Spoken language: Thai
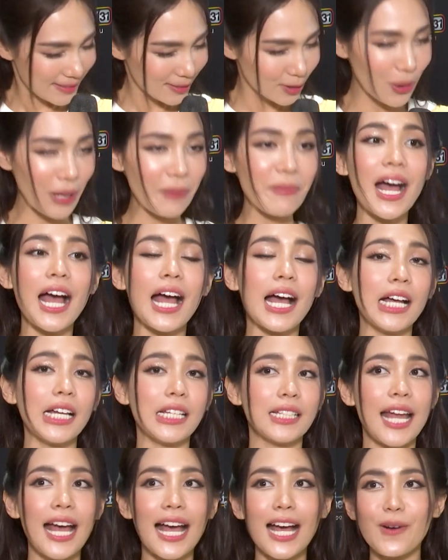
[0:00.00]
สวยมาก
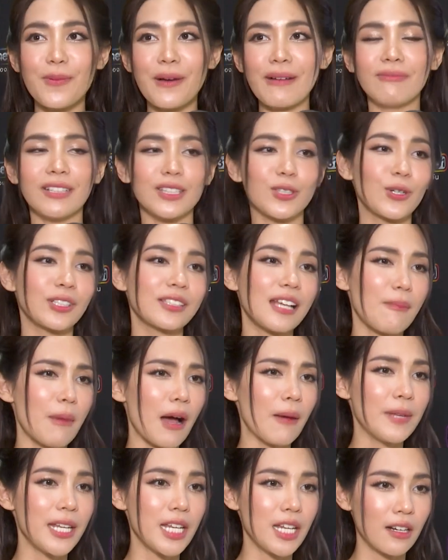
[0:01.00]
ค่ะหน้าเขาแบบเหมือนตุ๊กตา
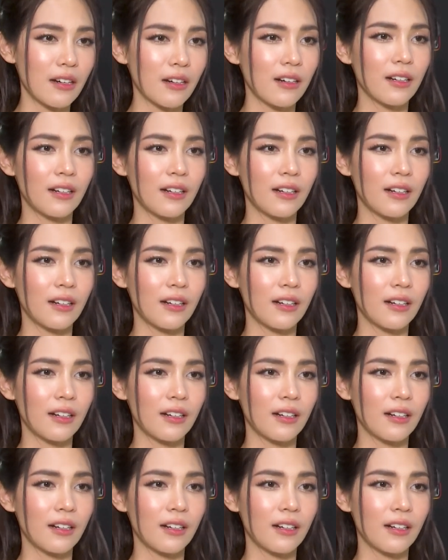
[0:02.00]
บาร์บี้เล